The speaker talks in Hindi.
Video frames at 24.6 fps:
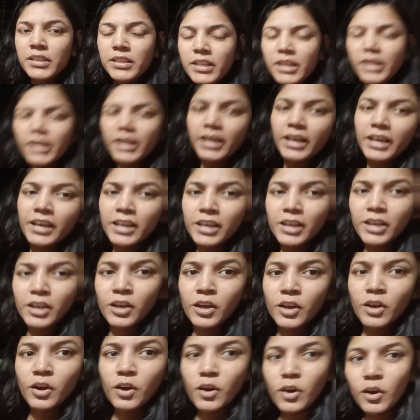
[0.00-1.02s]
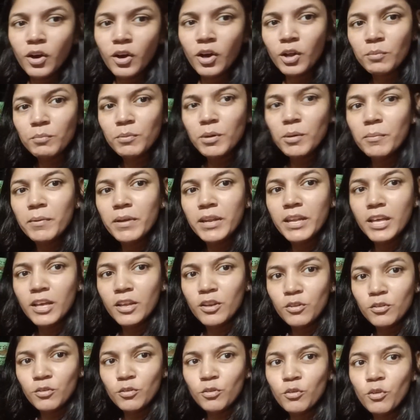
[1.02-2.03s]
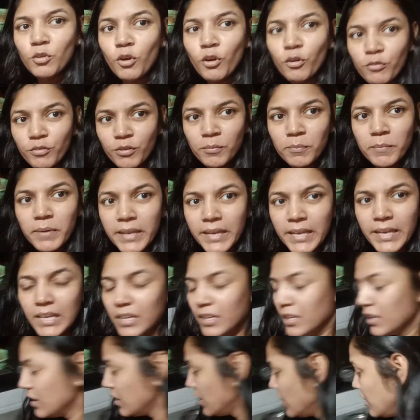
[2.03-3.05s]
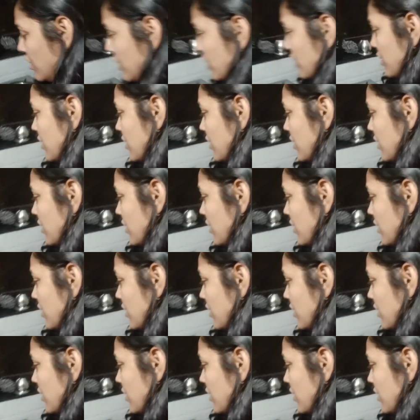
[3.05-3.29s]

भी अंधेरा है और मैं बना रही हूँ कॉफ़ी मेरे लिए